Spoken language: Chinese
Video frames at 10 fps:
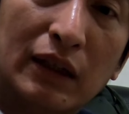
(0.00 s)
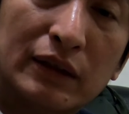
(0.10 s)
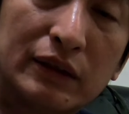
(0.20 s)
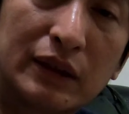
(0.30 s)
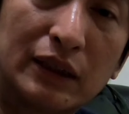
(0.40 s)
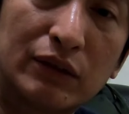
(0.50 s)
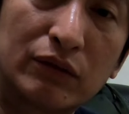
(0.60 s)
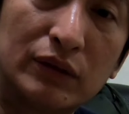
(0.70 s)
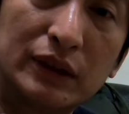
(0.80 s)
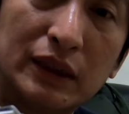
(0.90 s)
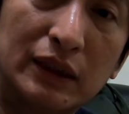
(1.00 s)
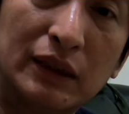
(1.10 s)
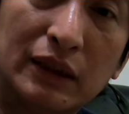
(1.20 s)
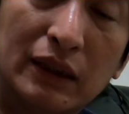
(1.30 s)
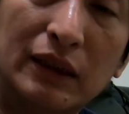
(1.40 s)
好，就给它锁紧。
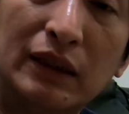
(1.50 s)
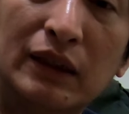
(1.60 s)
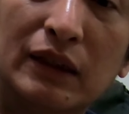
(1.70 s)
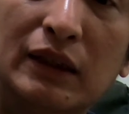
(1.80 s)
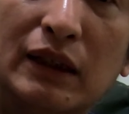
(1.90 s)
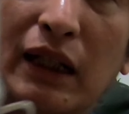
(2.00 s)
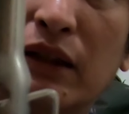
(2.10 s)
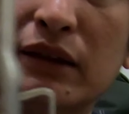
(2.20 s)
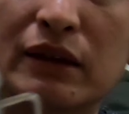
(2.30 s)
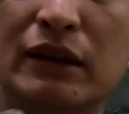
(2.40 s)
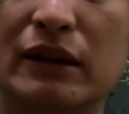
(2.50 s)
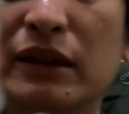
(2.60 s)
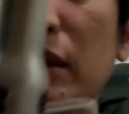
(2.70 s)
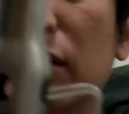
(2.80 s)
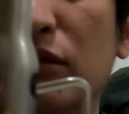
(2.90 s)
好，
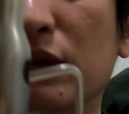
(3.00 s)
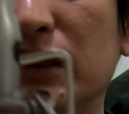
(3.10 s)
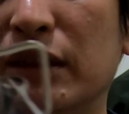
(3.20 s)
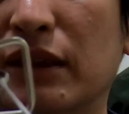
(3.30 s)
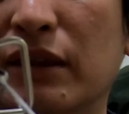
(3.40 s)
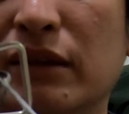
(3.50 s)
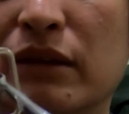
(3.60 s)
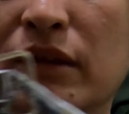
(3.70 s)
已经锁紧了。